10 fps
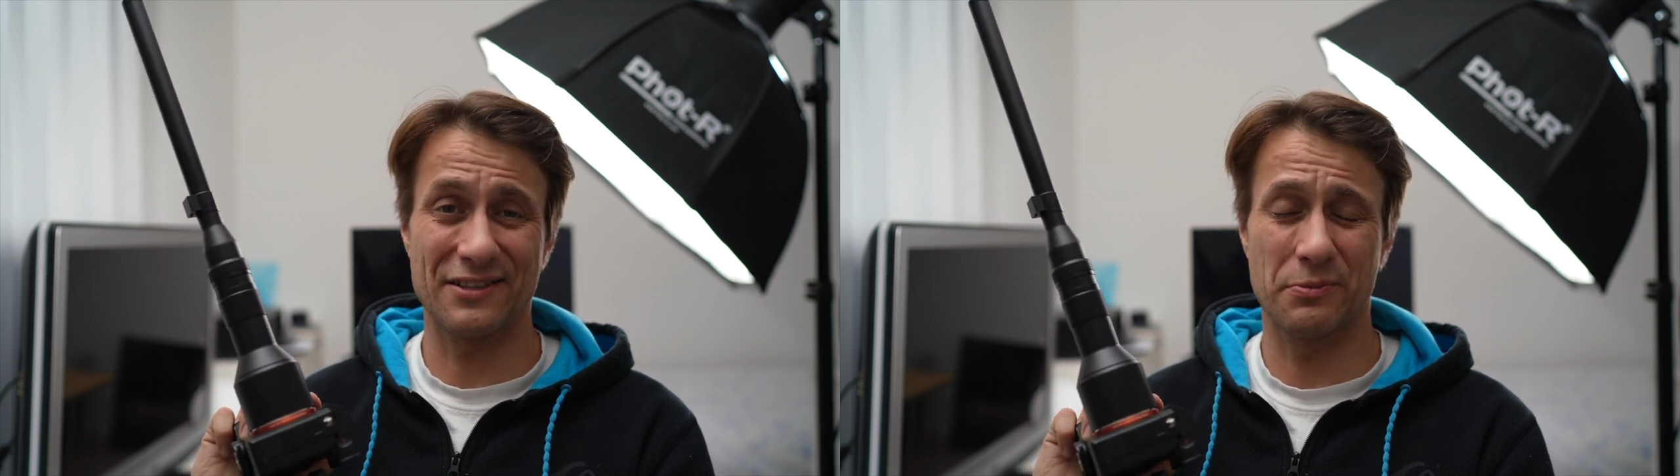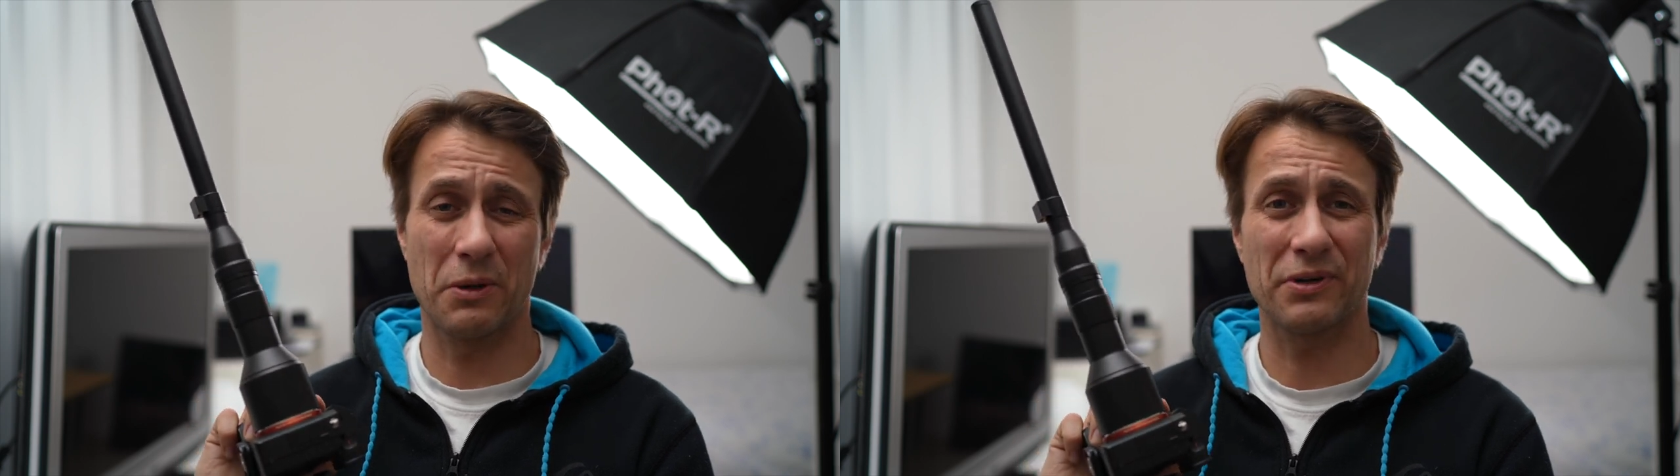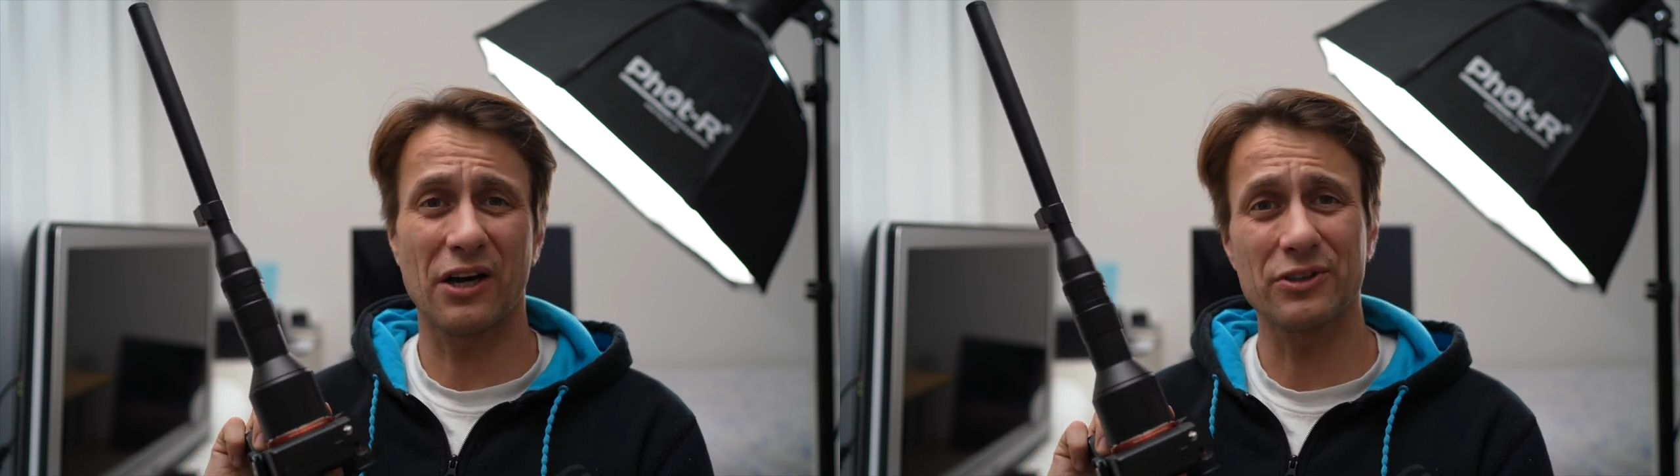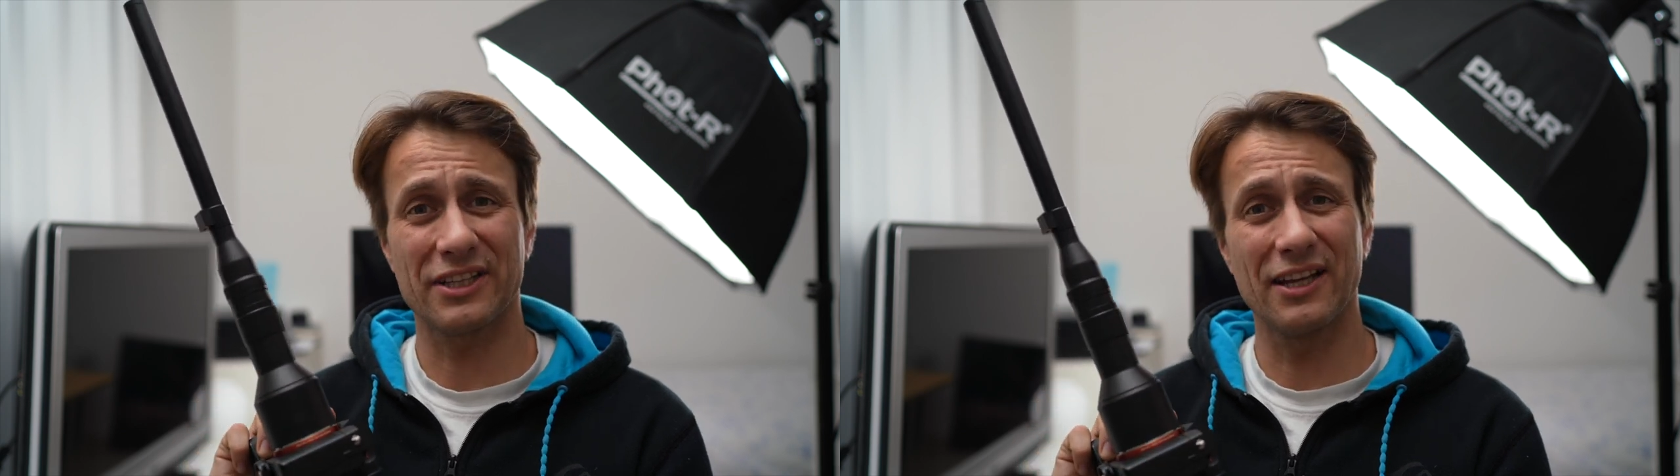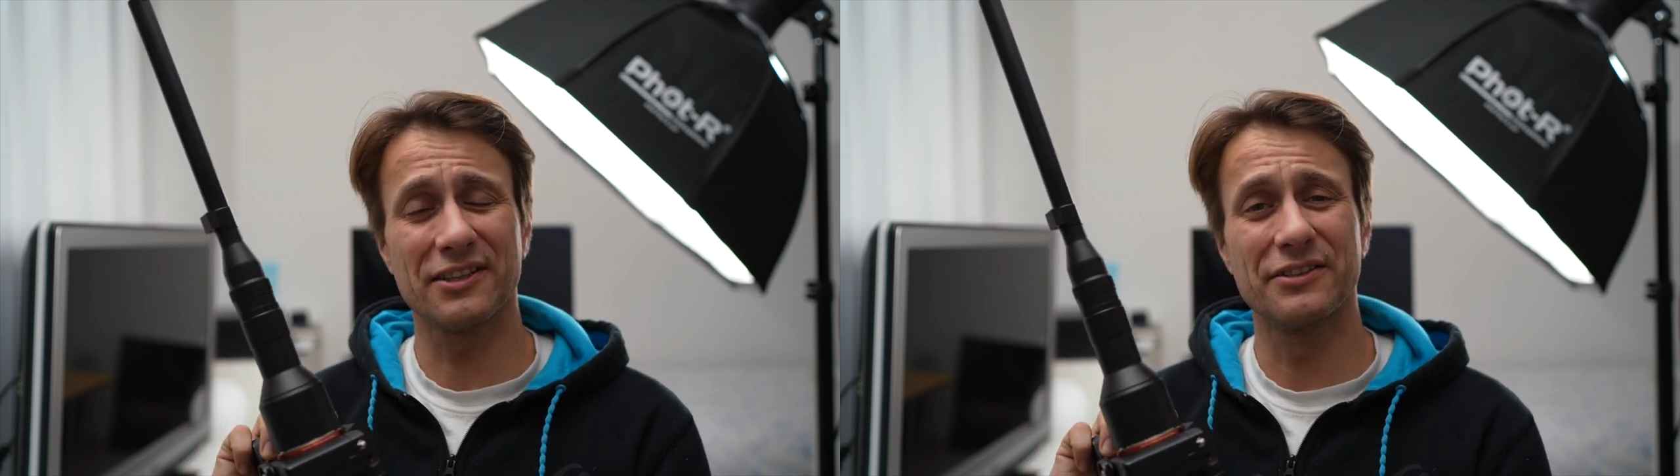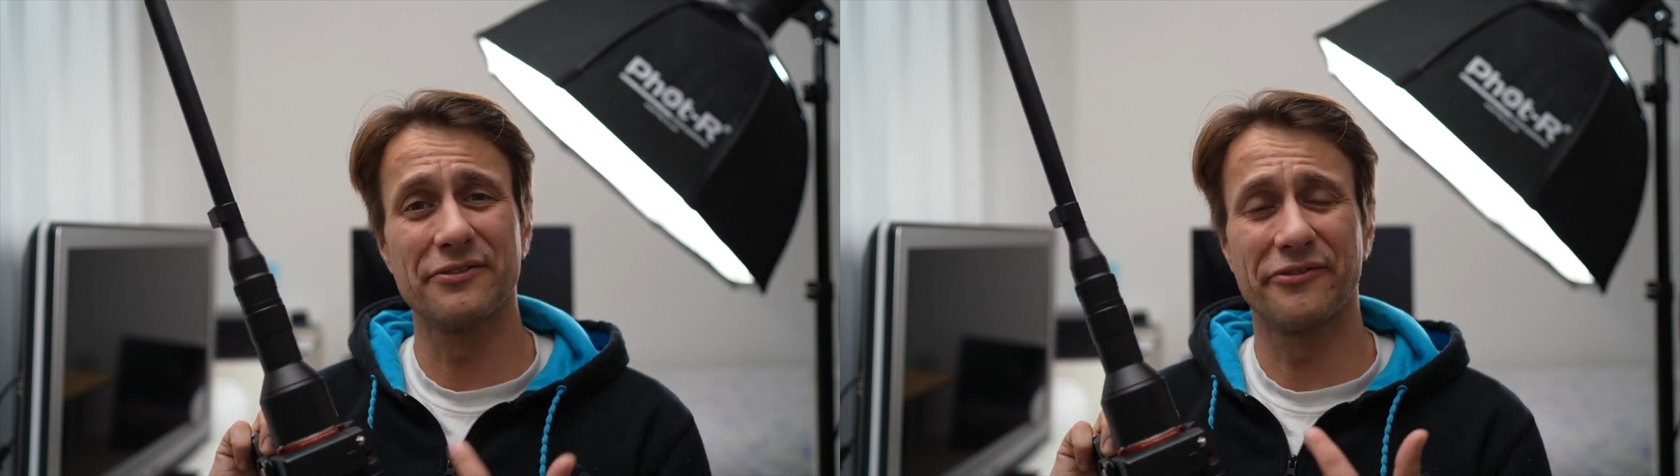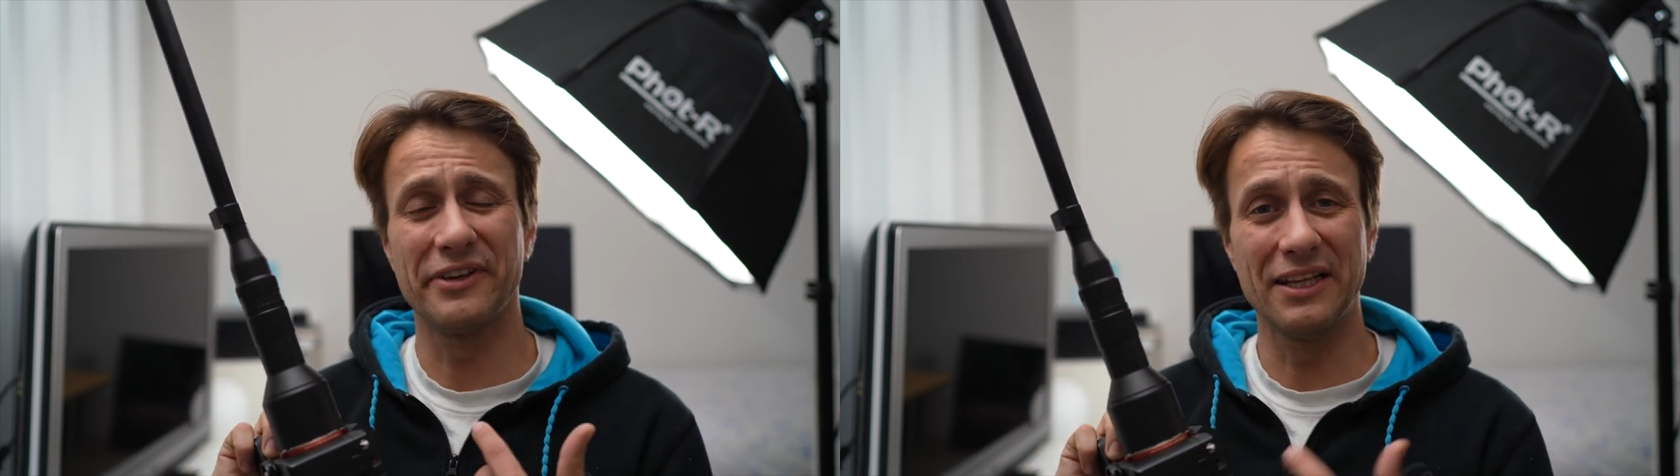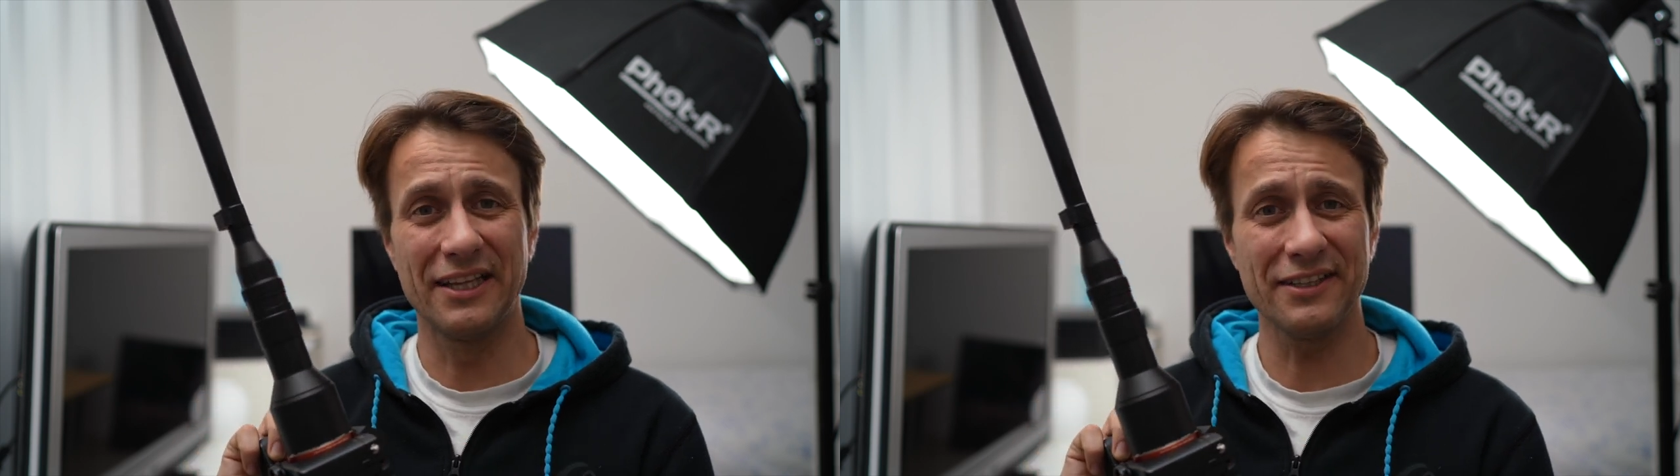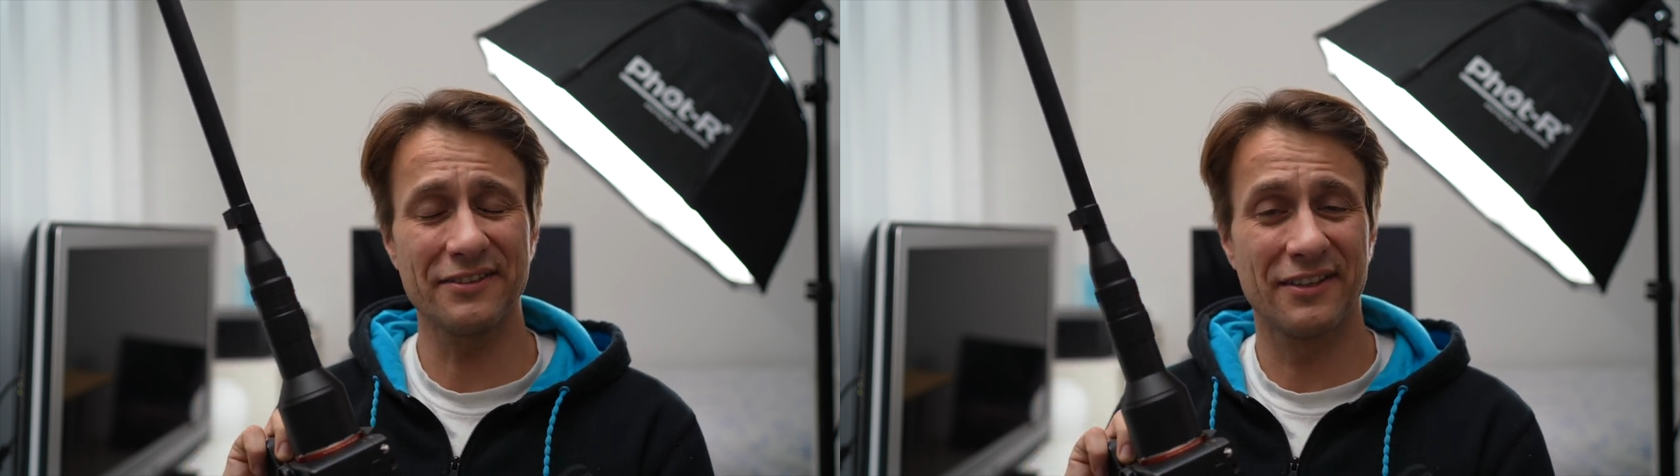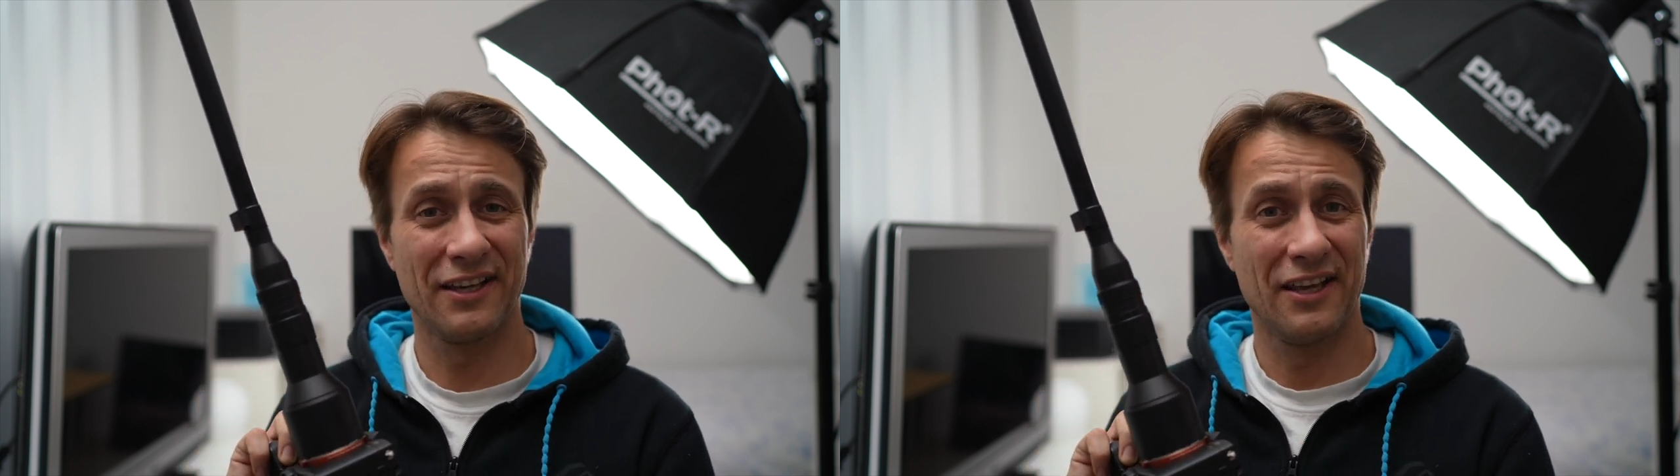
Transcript: Also man braucht relativ viel Licht.